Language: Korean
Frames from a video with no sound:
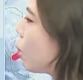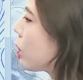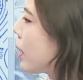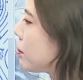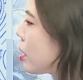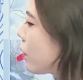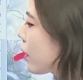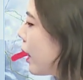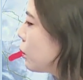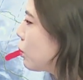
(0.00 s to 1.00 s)
고기압 세력
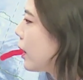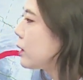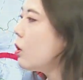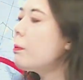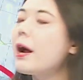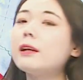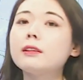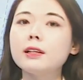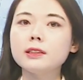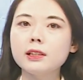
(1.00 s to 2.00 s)
계속해서
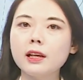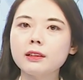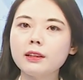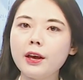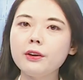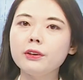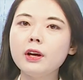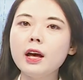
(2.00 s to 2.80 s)
발달시키겠는데요.